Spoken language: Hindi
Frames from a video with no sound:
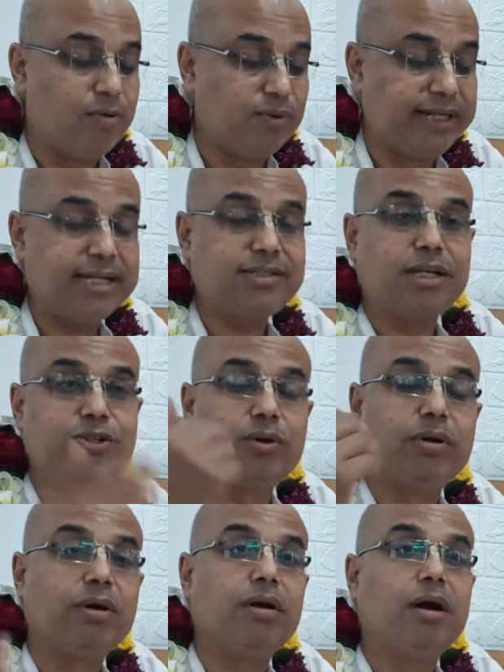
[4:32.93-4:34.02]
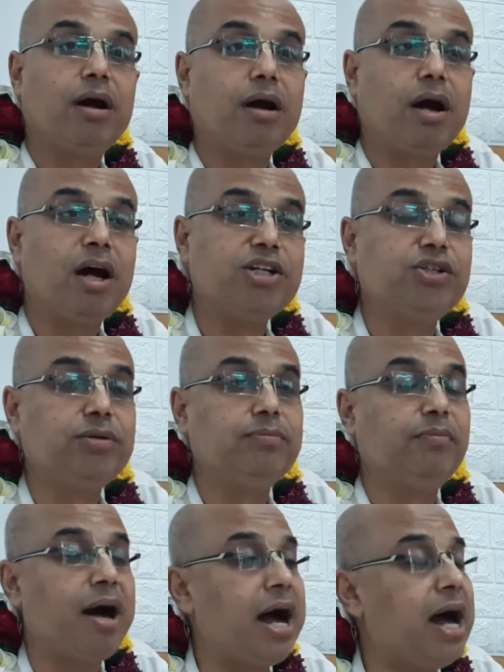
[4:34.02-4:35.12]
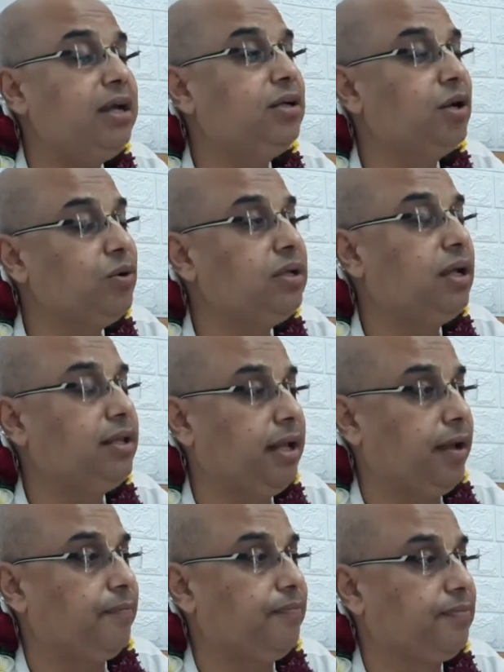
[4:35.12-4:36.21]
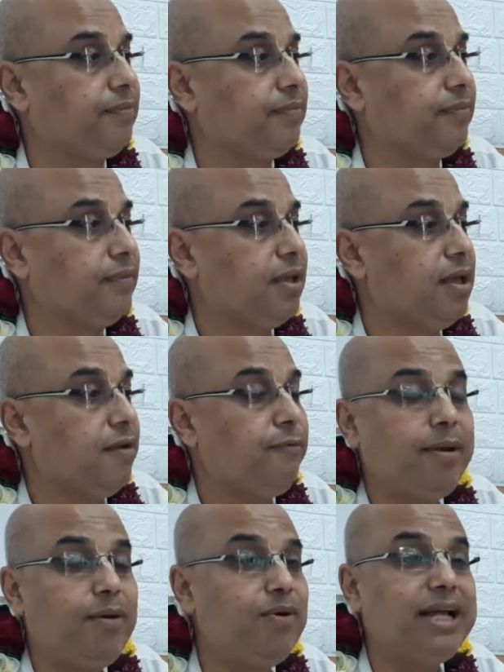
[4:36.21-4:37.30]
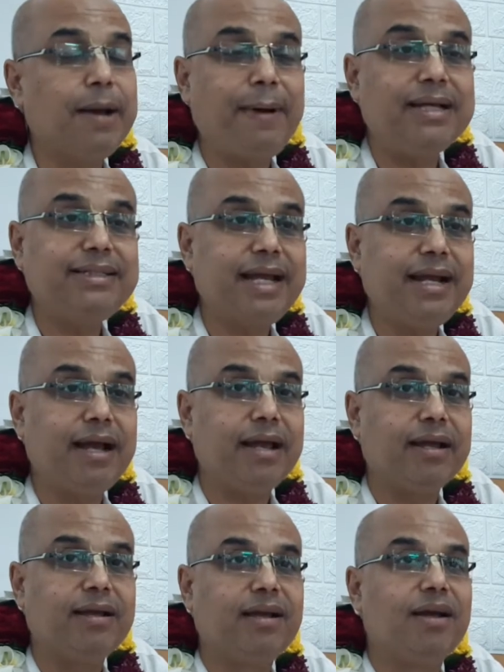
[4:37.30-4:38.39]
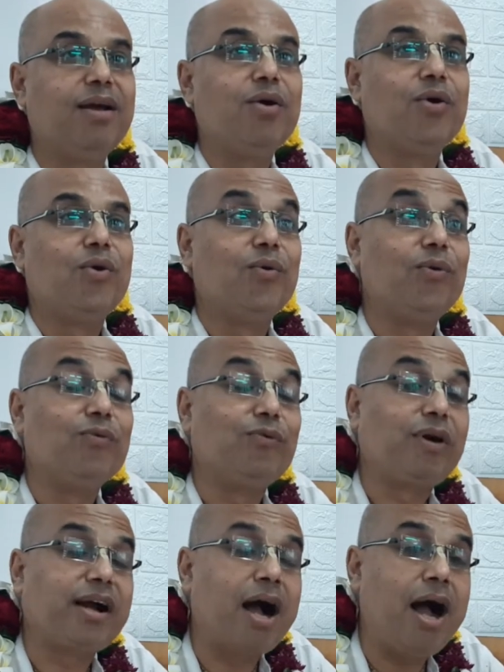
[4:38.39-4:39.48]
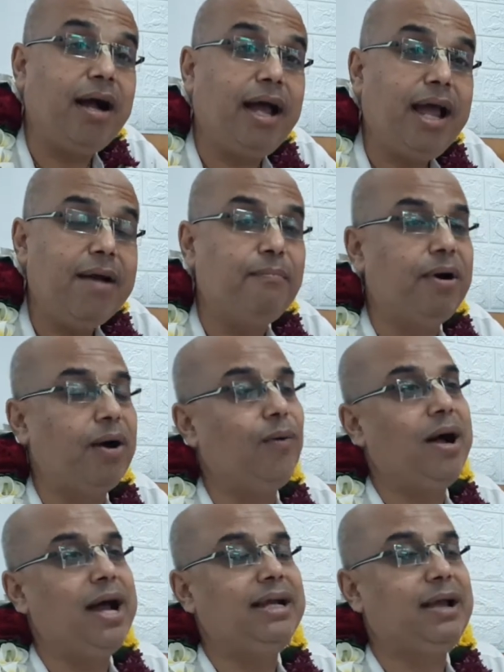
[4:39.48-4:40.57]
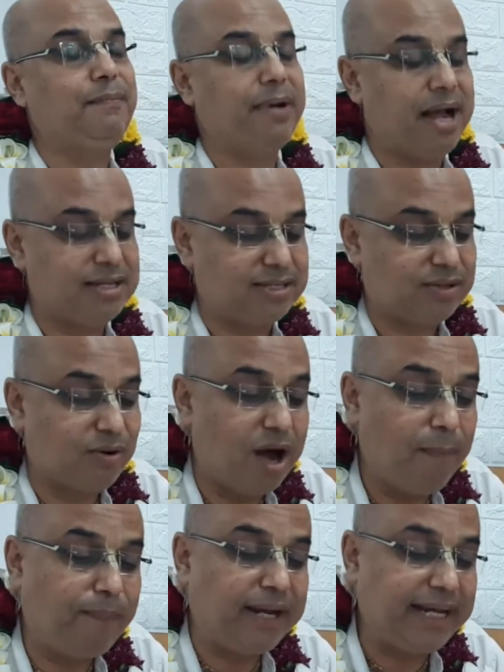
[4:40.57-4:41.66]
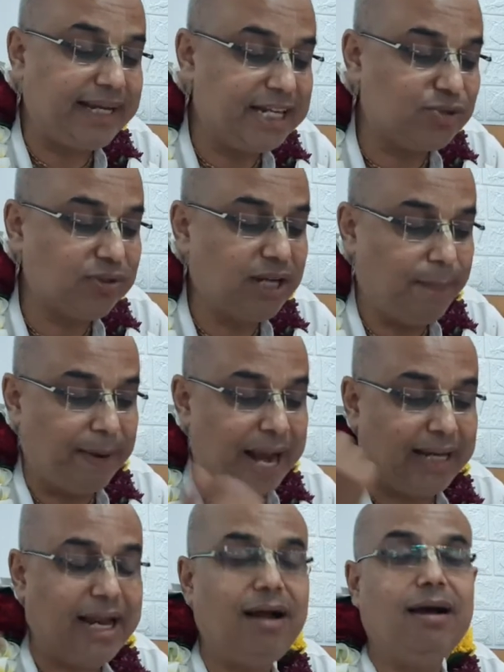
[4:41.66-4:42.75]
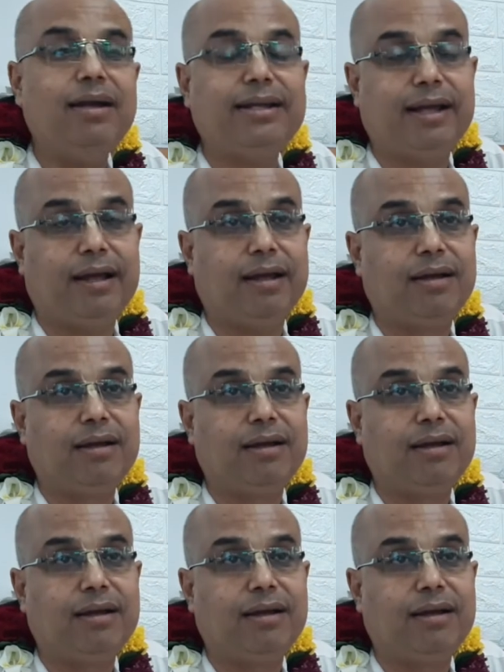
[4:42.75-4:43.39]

उनके ससुर अर्जुन महान धनुर्धर थे फिर उनके पास नहीं गई कहाँ गए भगवान के पास और कितनी सुंदर प्रार्थना करती है